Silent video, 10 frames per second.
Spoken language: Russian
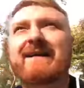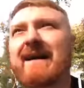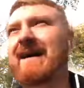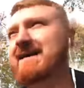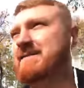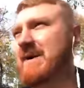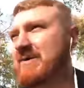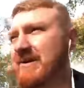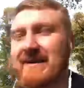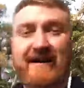А
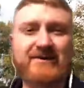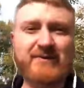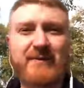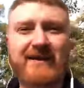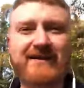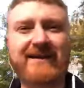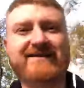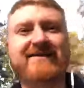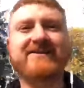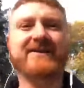спокойно хочу
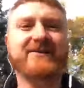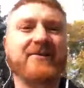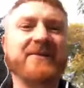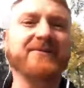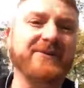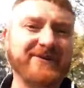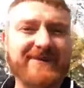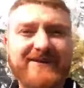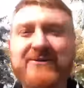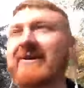передать огромный привет
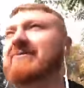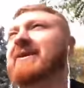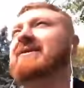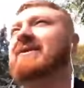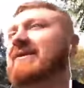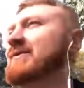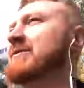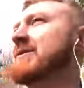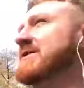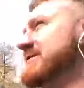недругам, которые
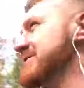думают,